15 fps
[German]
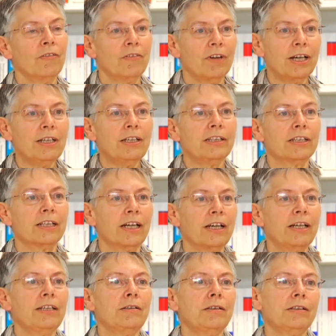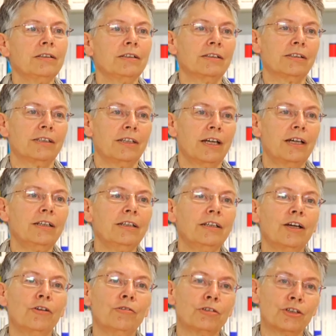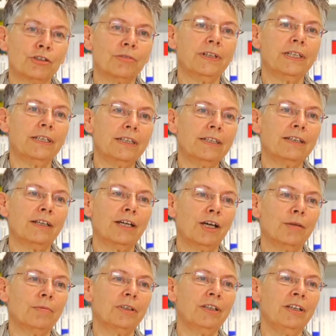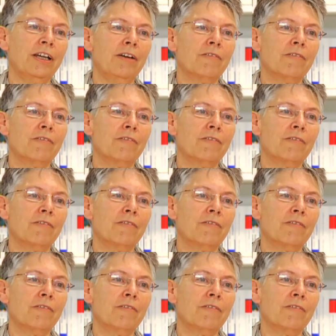weil ich keine Gedanken darauf verschwendet habe,